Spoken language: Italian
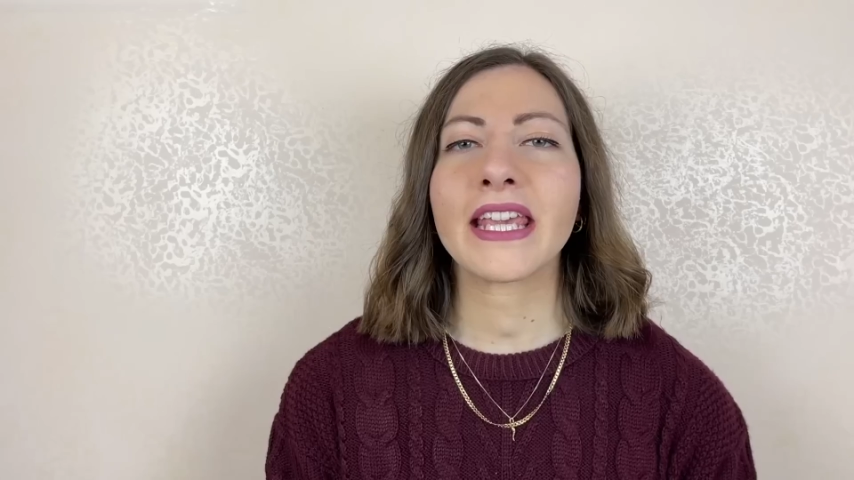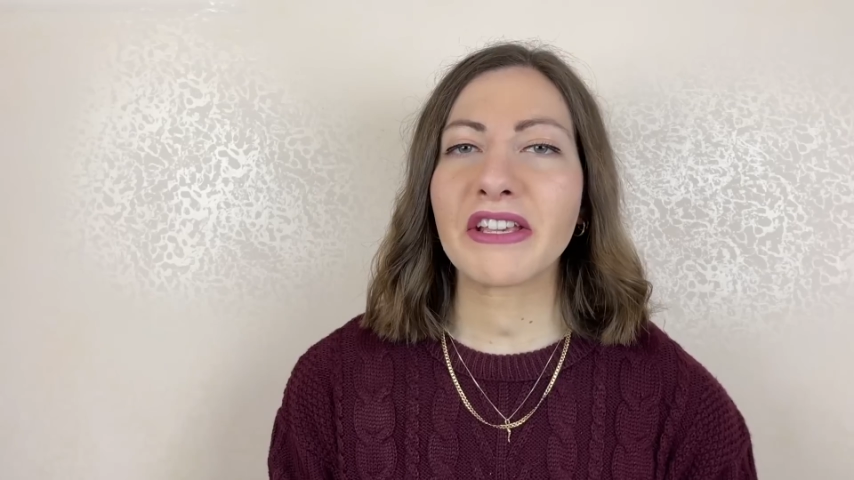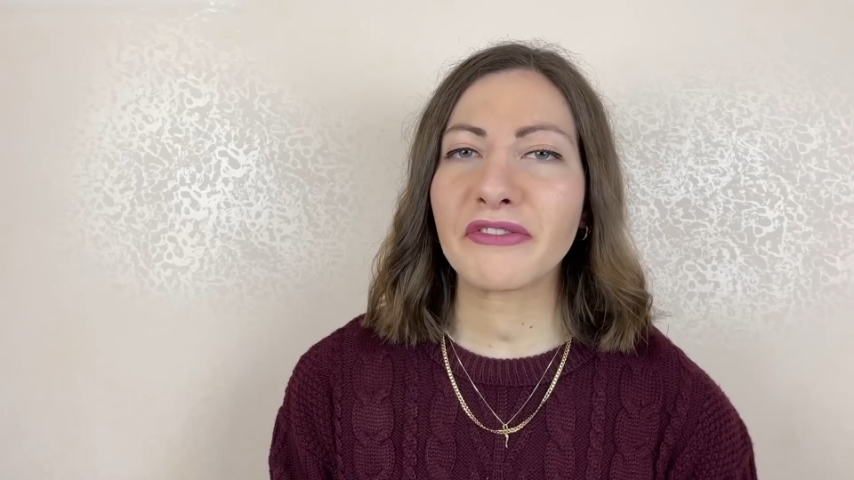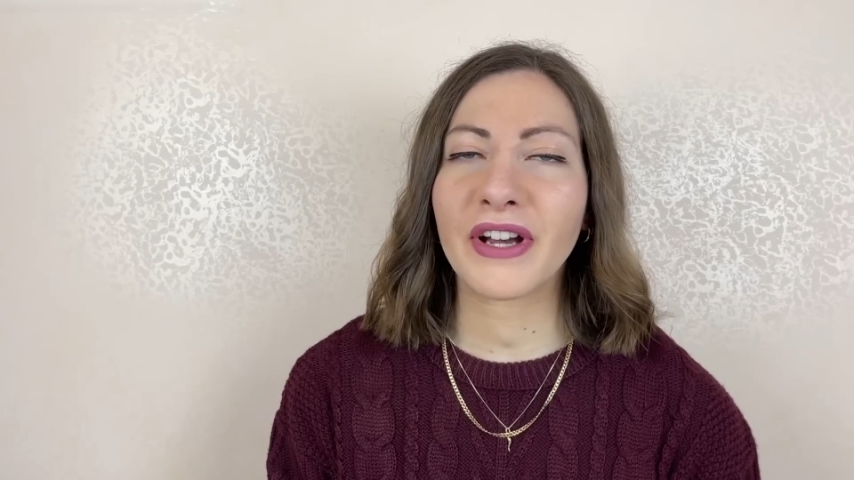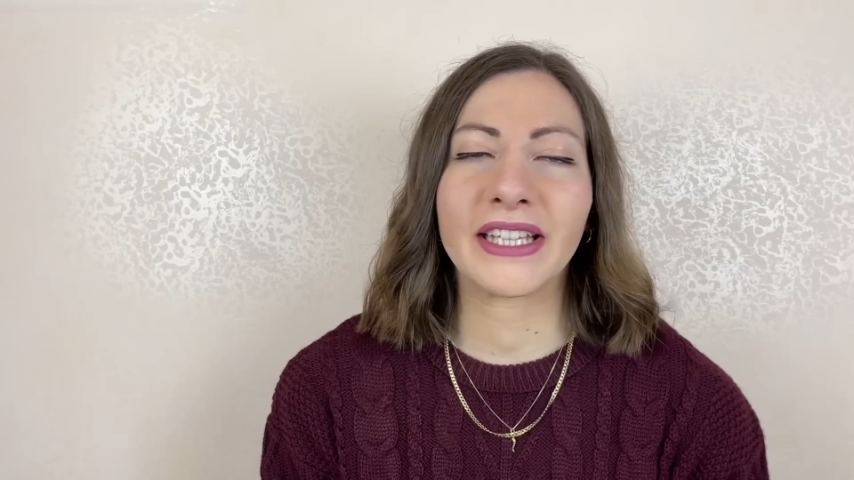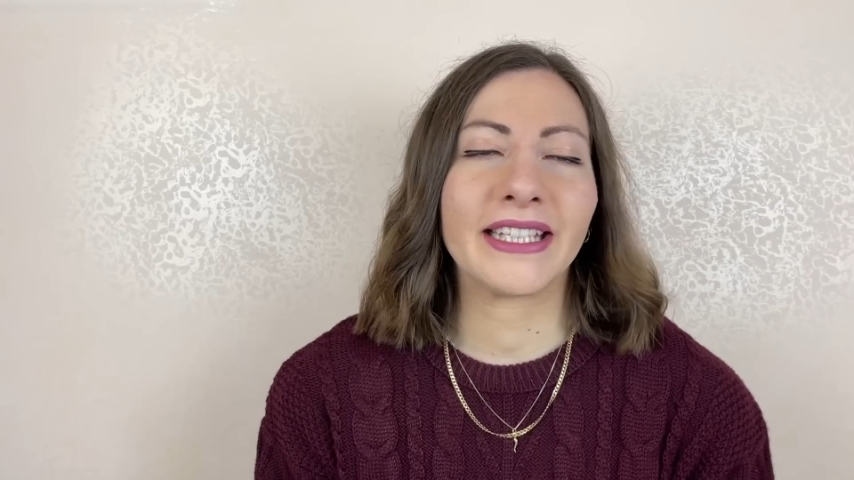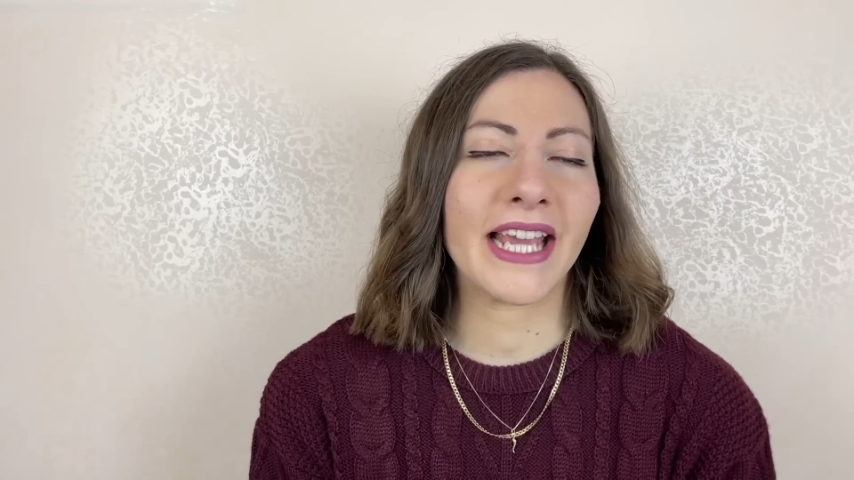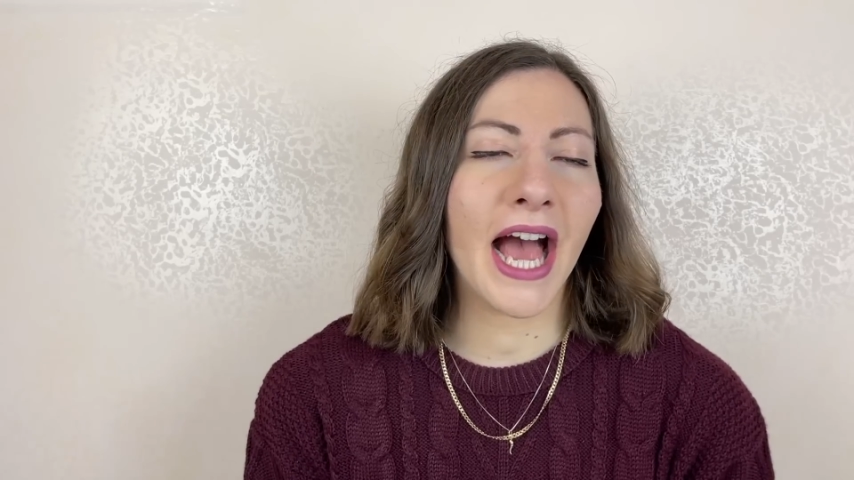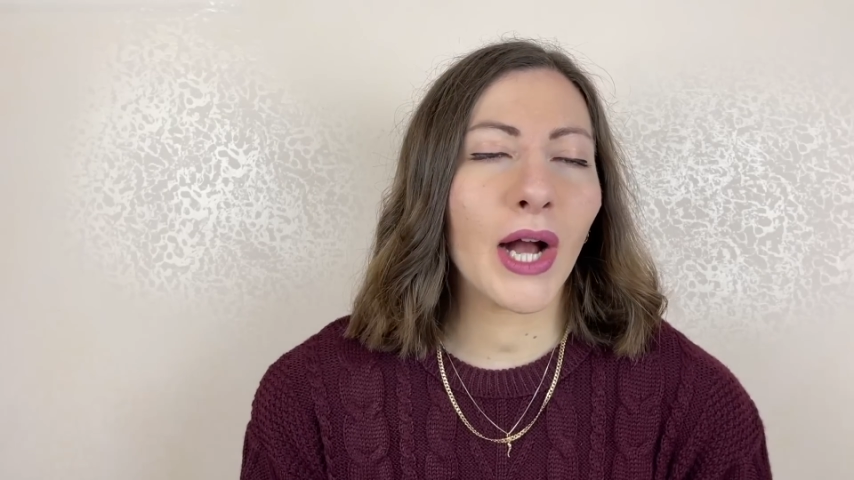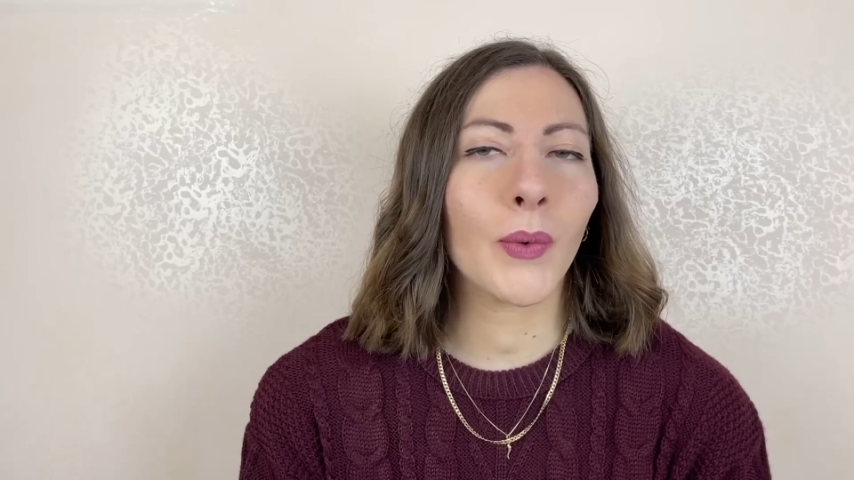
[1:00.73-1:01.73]

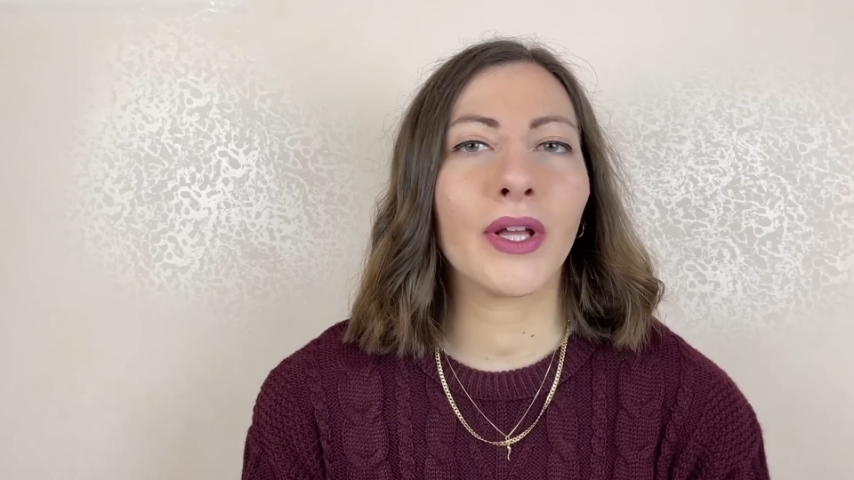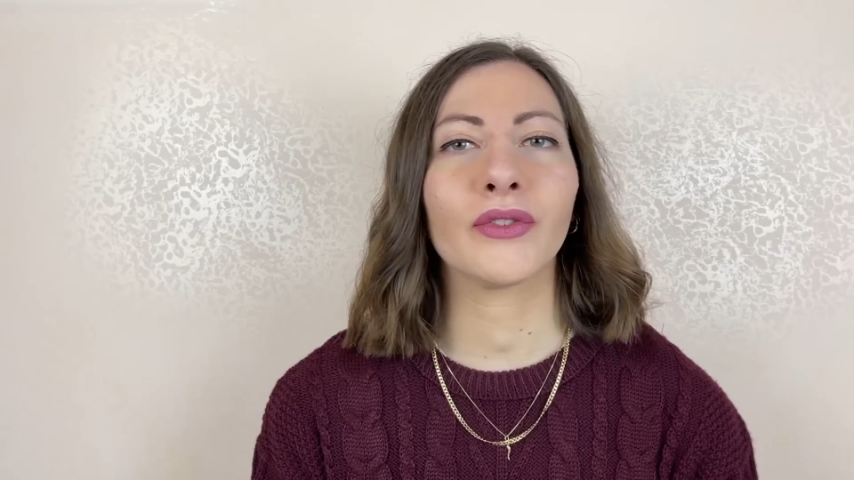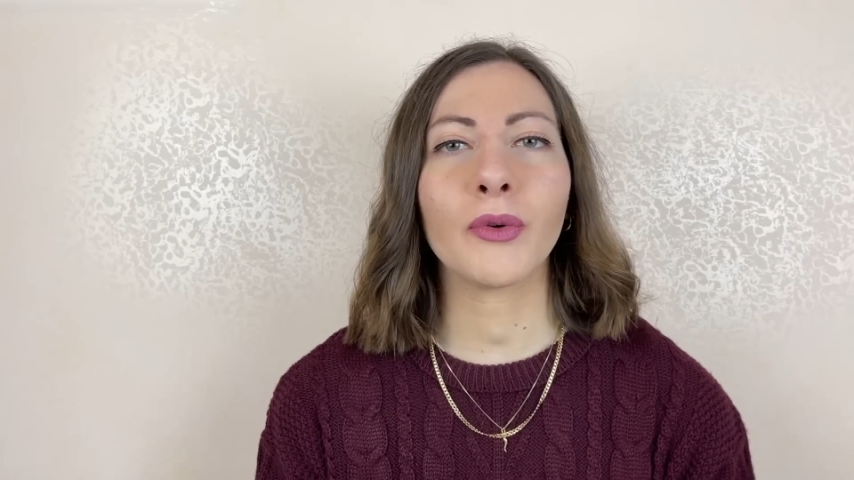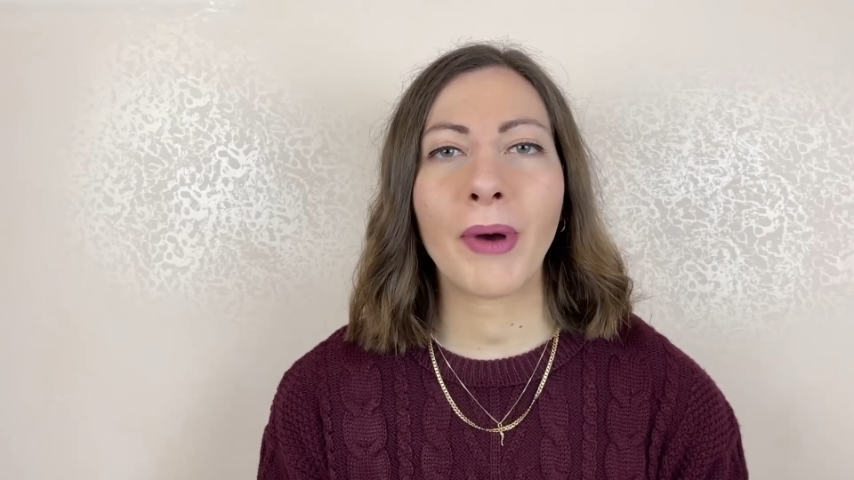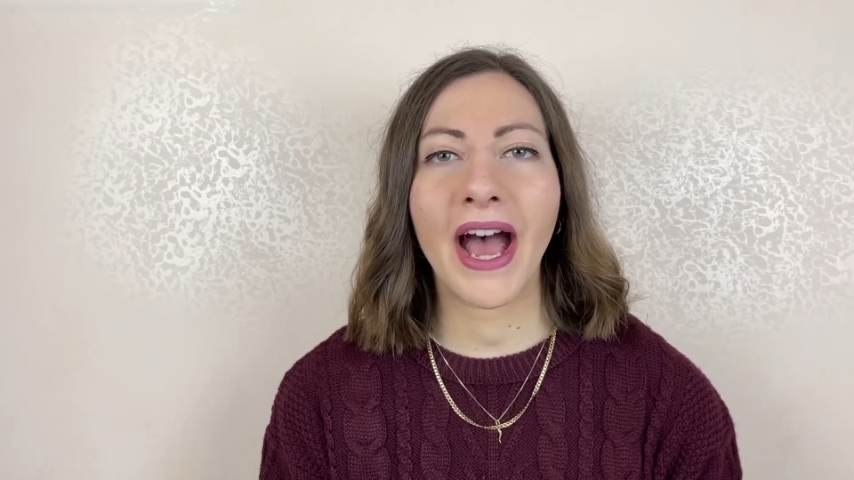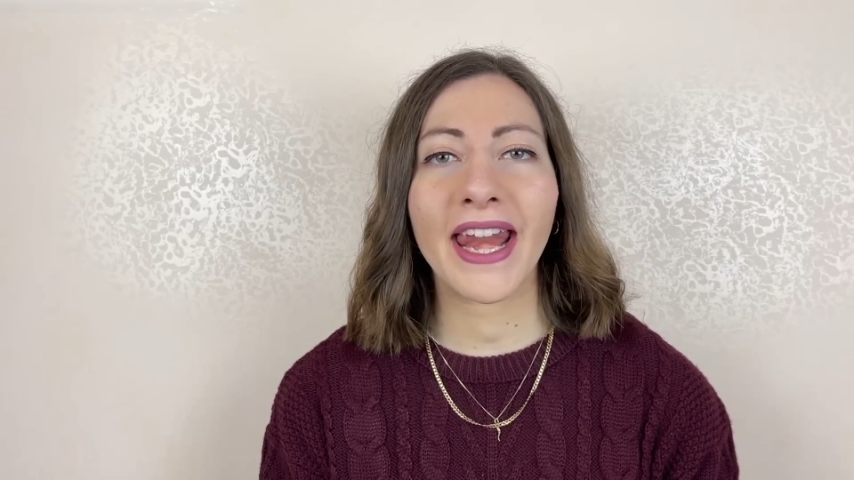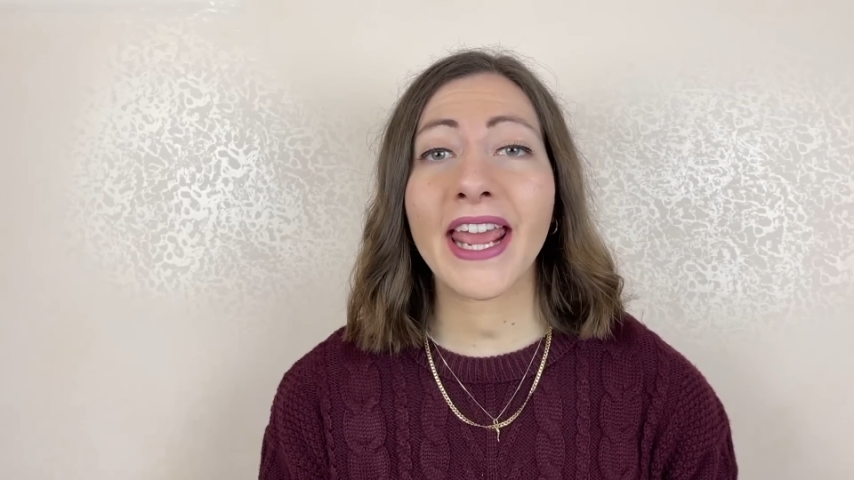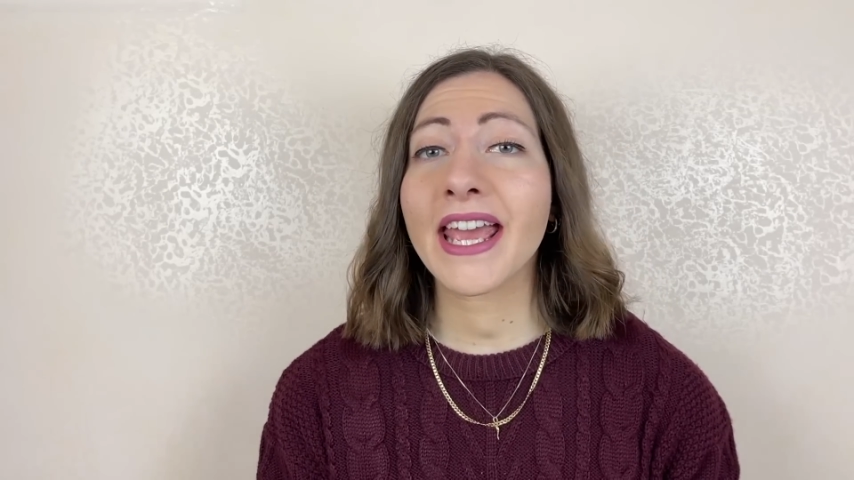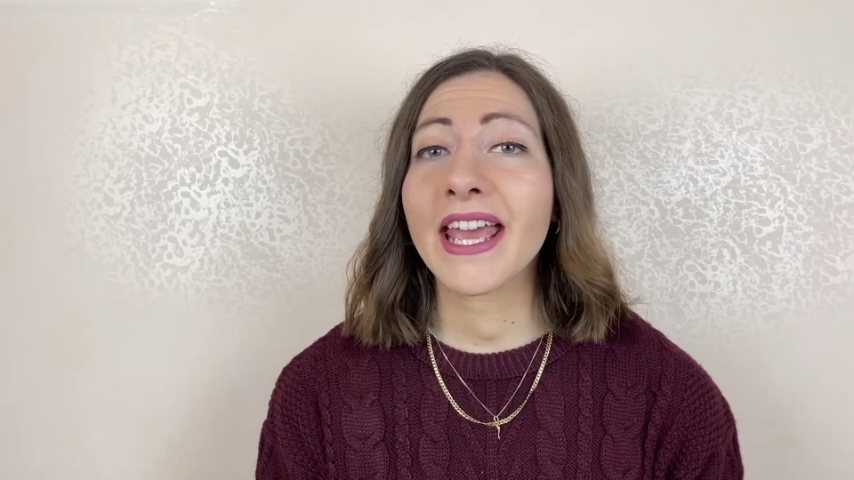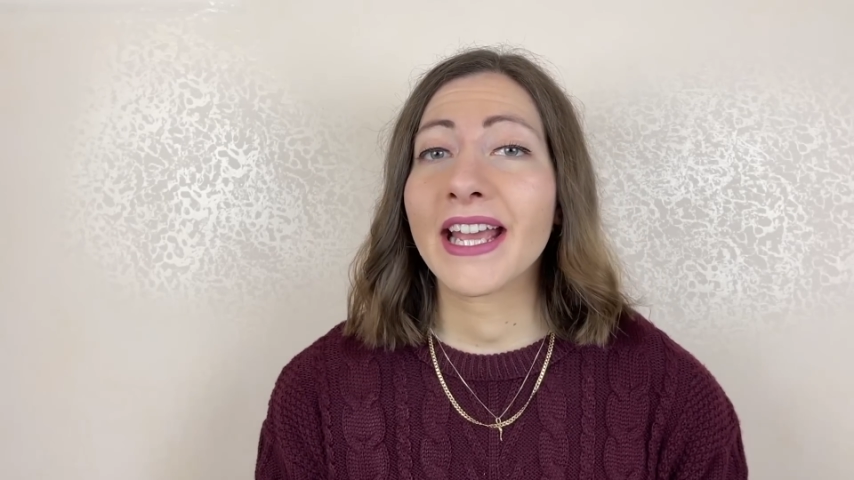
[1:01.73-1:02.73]
Infatti, a quanto pare,